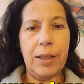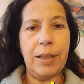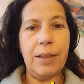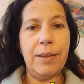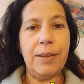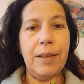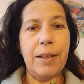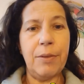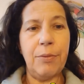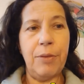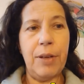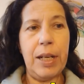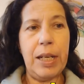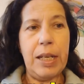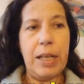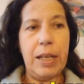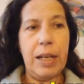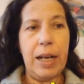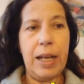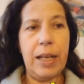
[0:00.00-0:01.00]
di
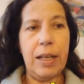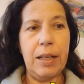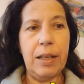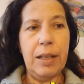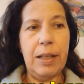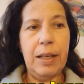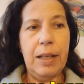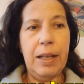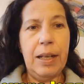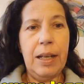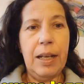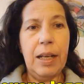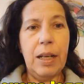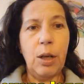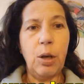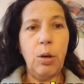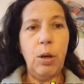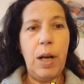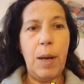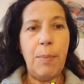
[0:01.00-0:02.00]
interferire
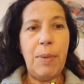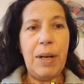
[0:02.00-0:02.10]
con la